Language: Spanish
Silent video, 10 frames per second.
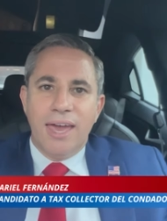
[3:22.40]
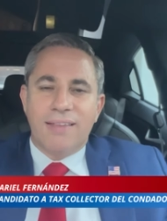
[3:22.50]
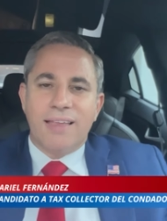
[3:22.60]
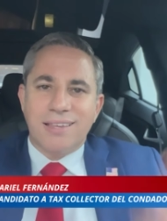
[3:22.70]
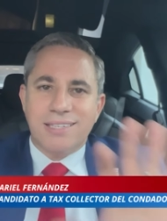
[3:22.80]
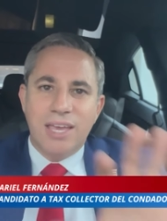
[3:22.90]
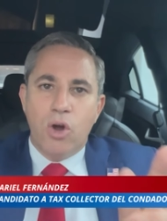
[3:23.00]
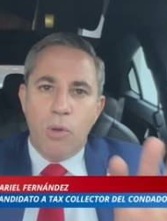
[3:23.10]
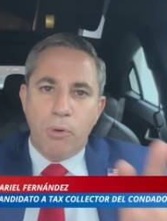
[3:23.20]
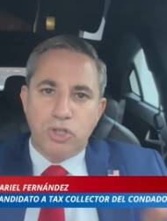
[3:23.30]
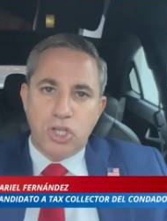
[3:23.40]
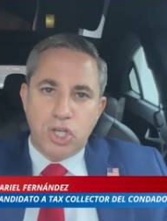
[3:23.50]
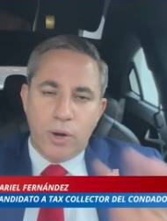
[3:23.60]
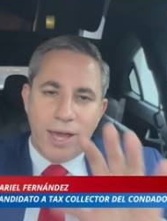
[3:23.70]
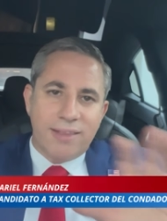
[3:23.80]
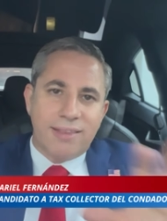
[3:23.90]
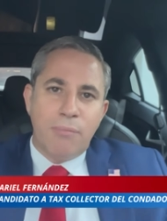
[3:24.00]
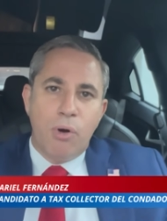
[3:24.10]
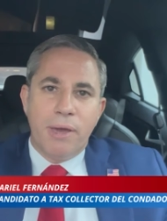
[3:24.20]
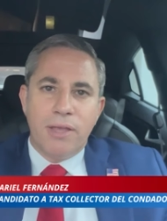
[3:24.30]
estas cinco posiciones. Hasta el
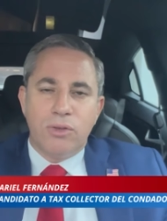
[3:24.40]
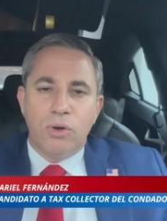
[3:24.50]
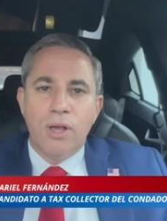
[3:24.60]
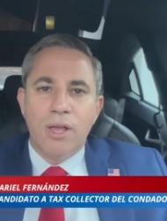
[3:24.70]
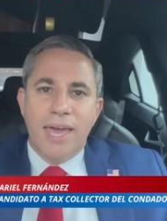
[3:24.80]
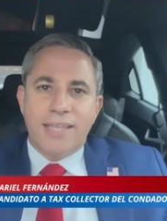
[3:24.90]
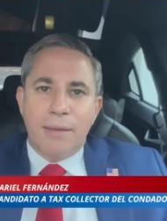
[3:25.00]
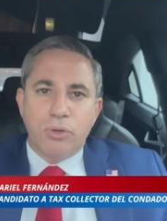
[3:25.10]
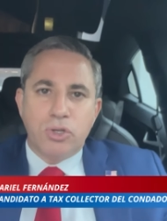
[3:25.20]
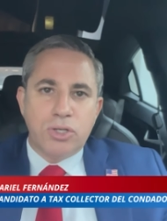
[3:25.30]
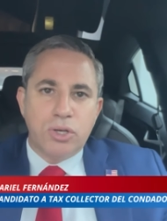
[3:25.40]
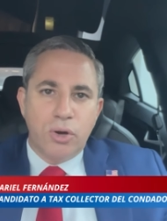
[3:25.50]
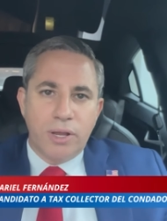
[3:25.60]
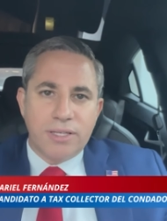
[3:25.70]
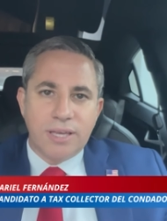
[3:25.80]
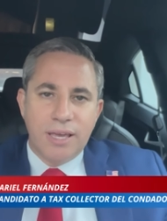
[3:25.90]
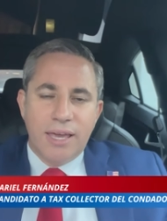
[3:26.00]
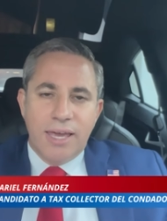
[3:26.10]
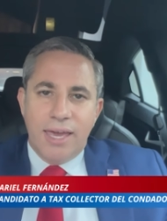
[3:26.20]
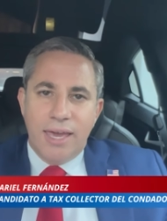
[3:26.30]
momento, estas posiciones,
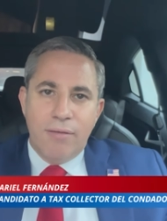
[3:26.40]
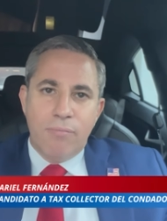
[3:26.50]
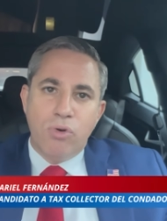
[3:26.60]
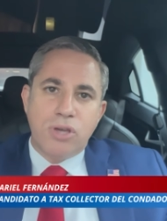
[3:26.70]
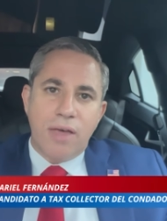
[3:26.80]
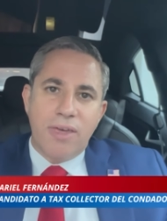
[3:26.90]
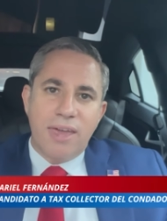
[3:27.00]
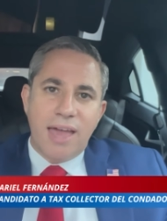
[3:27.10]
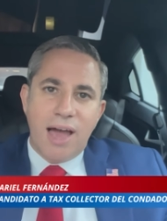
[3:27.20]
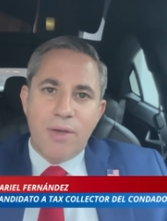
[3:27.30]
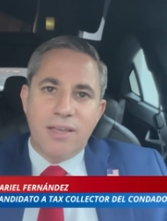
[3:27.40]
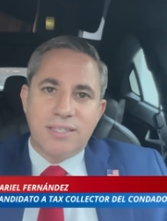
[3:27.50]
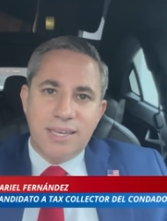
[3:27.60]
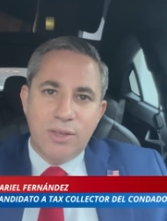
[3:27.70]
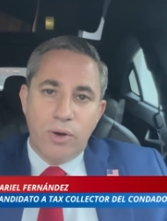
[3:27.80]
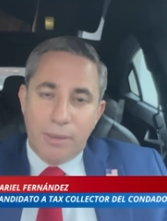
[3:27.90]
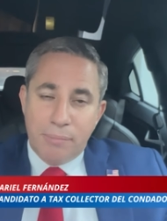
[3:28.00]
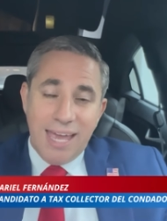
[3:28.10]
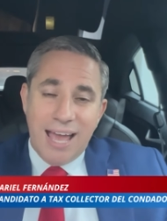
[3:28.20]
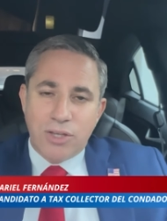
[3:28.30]
eh, muchas de ellas habían sido, en
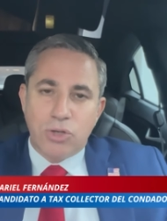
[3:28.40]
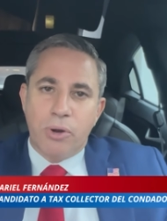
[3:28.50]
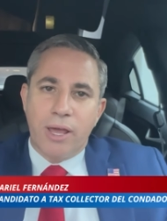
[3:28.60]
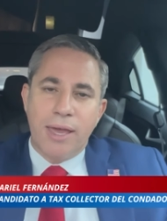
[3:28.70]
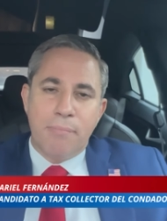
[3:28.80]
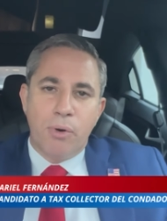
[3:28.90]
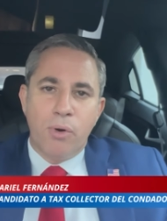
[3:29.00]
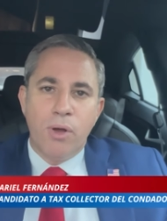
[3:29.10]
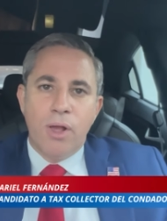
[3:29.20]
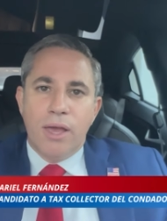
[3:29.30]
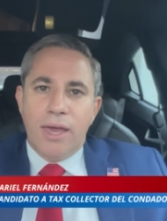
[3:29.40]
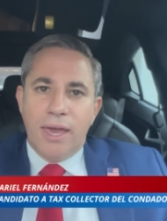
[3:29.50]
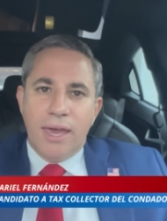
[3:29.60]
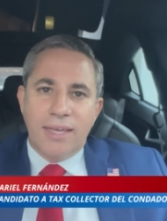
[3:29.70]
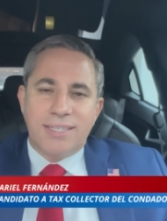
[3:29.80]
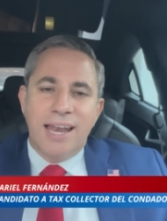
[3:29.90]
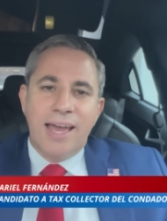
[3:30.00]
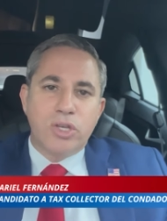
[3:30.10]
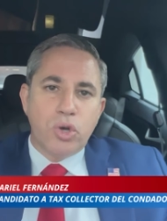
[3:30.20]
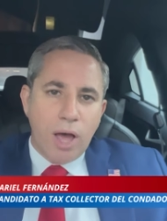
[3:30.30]
mi caso, por ejemplo, eh,
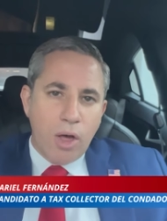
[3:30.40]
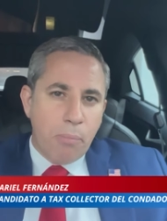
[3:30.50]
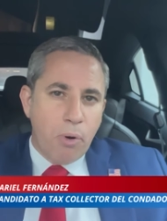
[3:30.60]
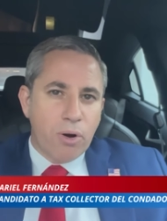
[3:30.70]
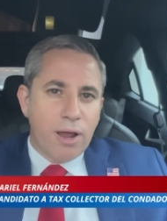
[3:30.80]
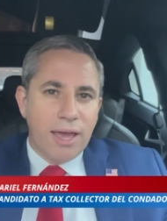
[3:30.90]
seleccionado por